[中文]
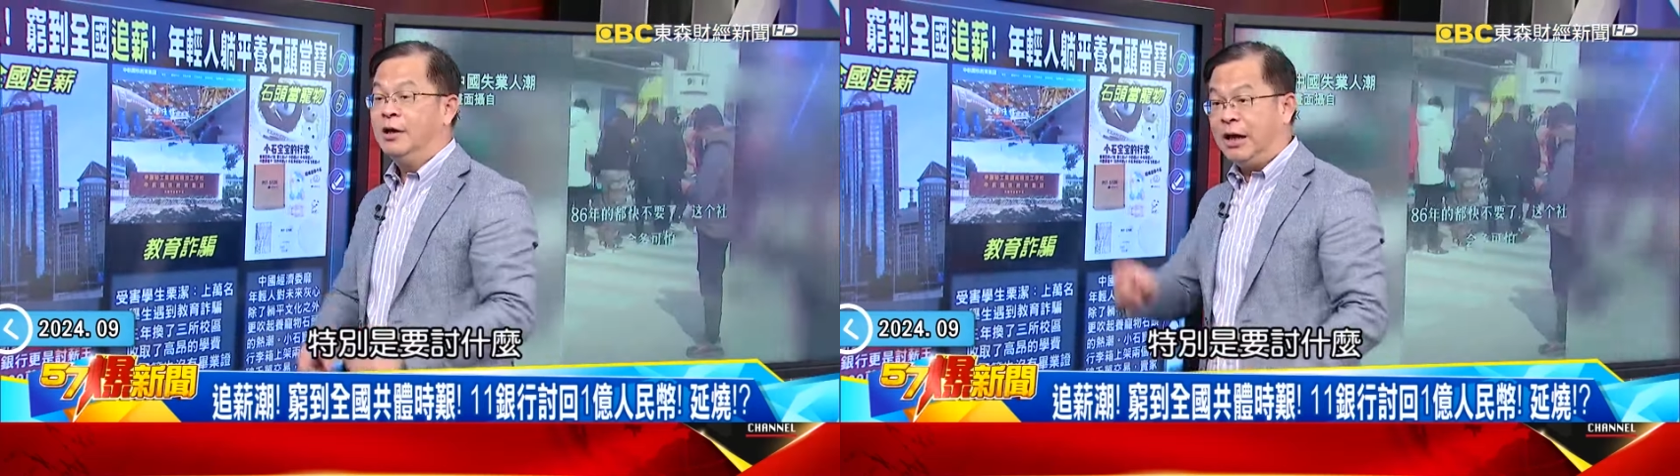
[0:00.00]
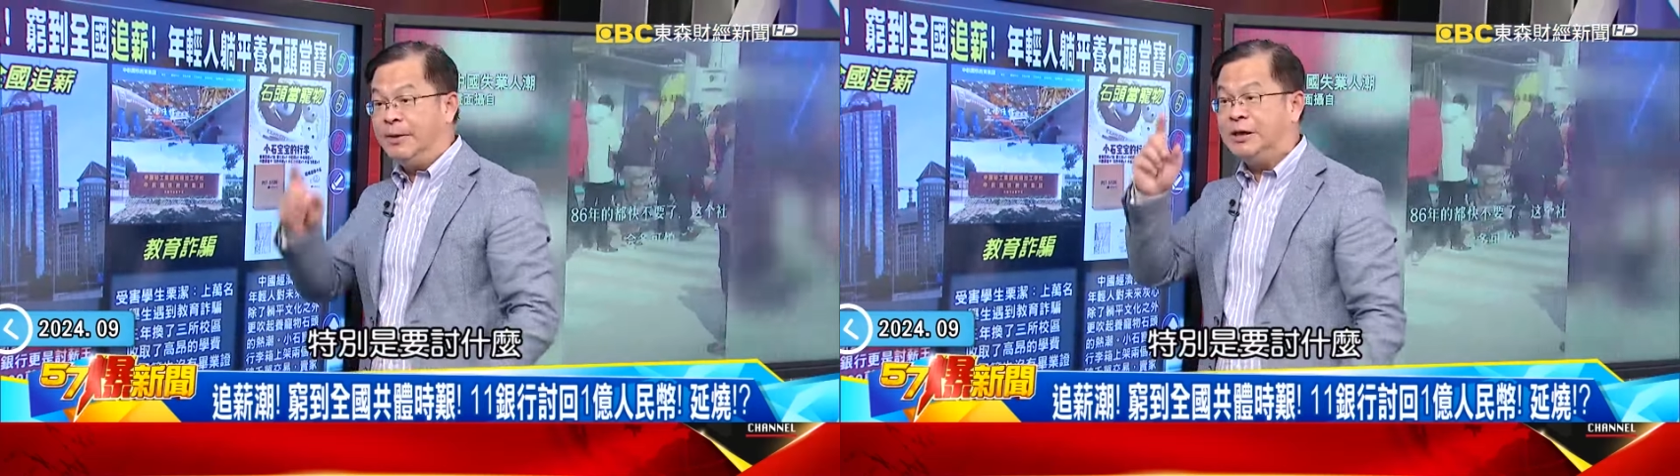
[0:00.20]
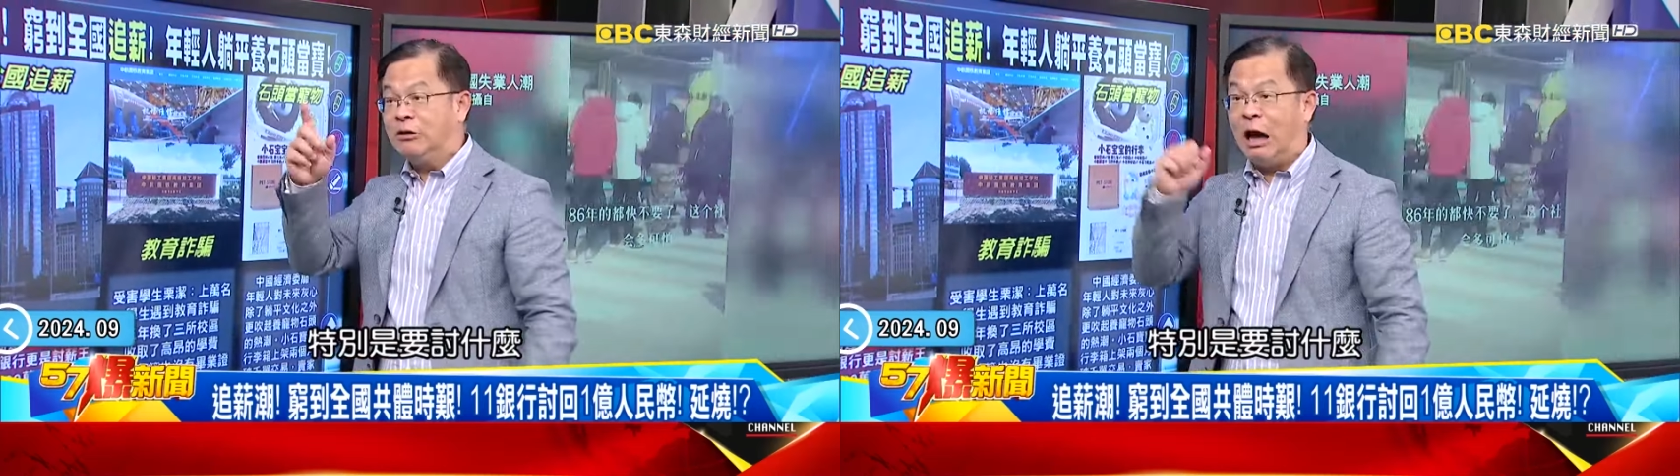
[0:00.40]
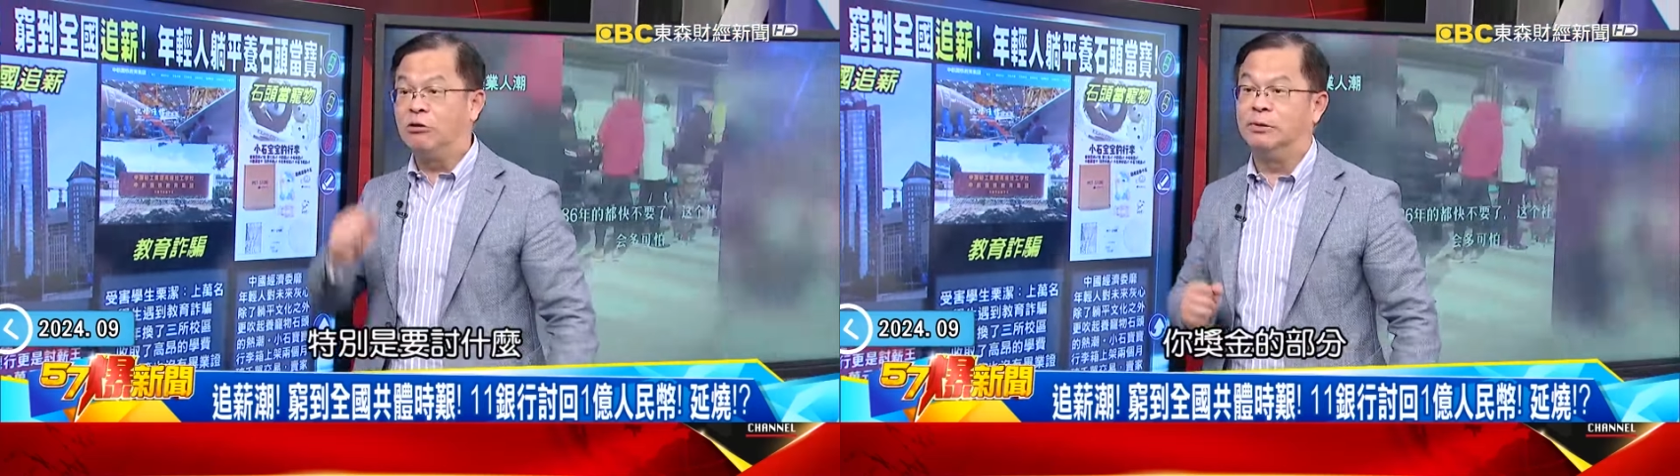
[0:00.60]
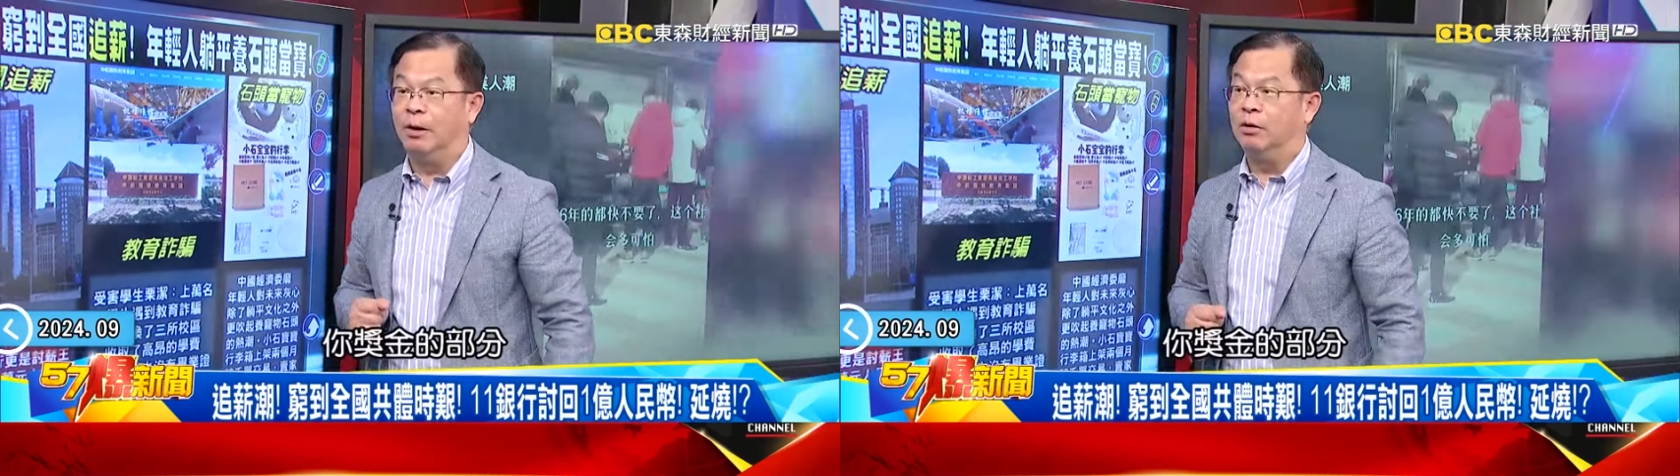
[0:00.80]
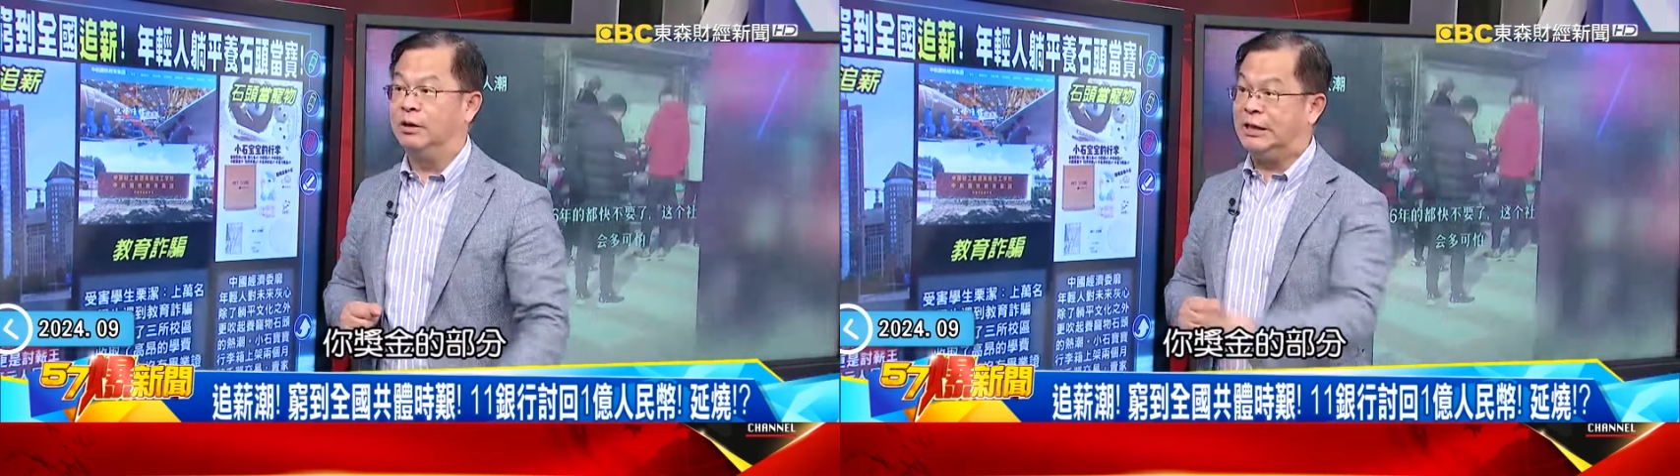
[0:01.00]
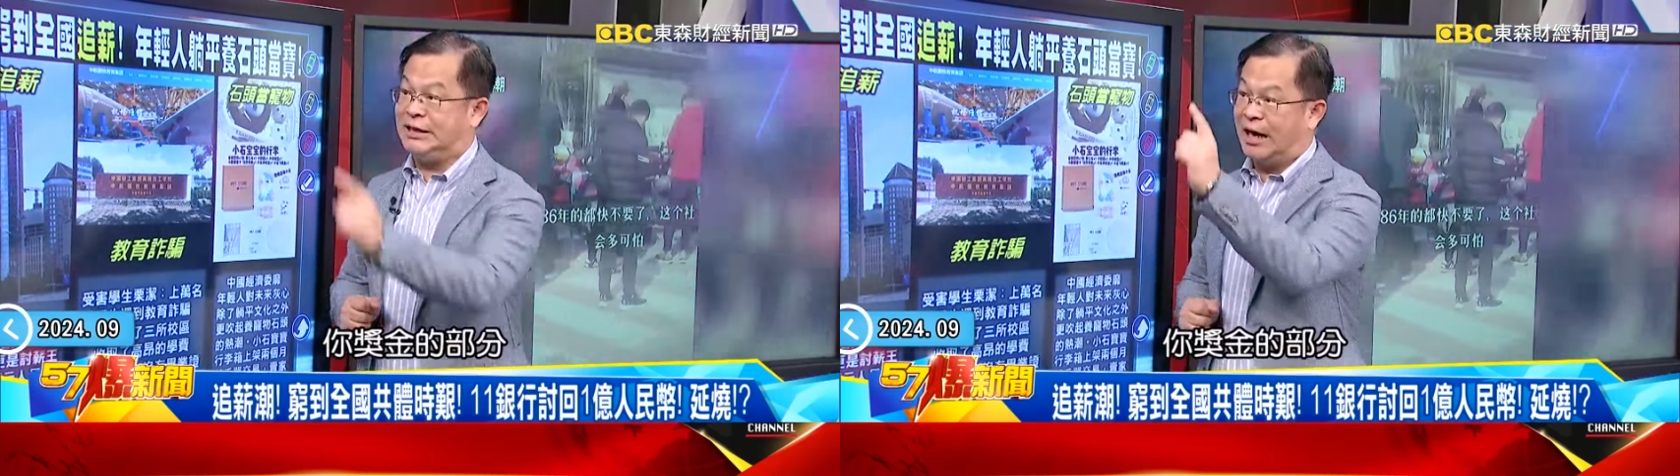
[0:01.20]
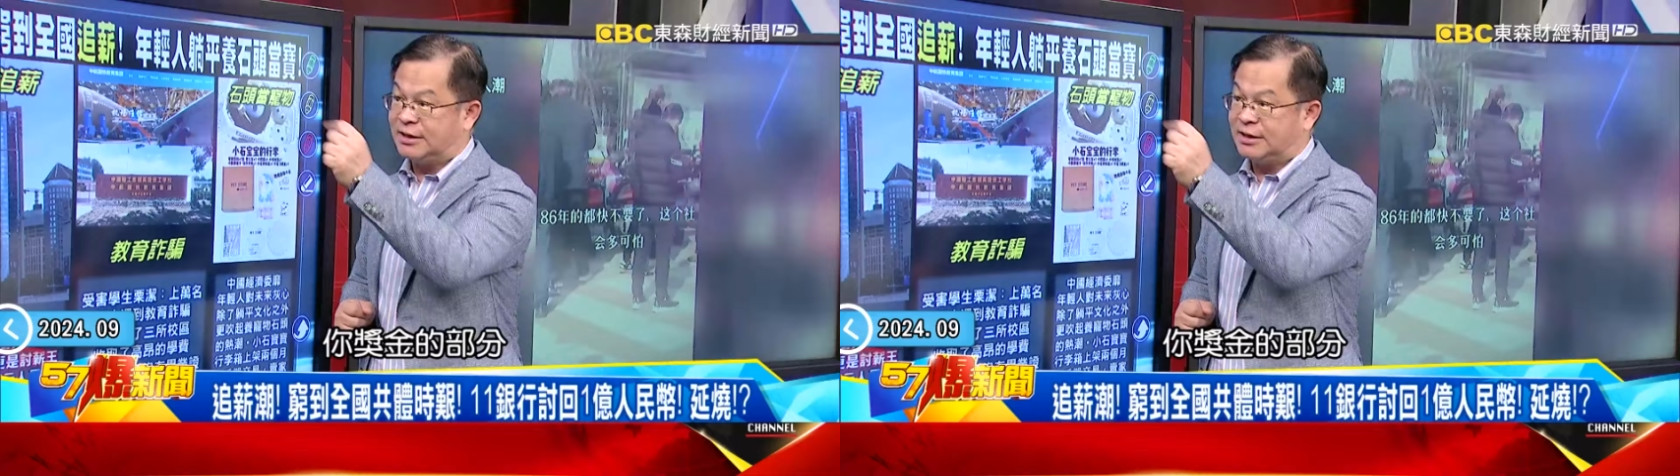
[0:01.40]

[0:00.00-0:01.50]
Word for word: 特别是要讨什么？你奖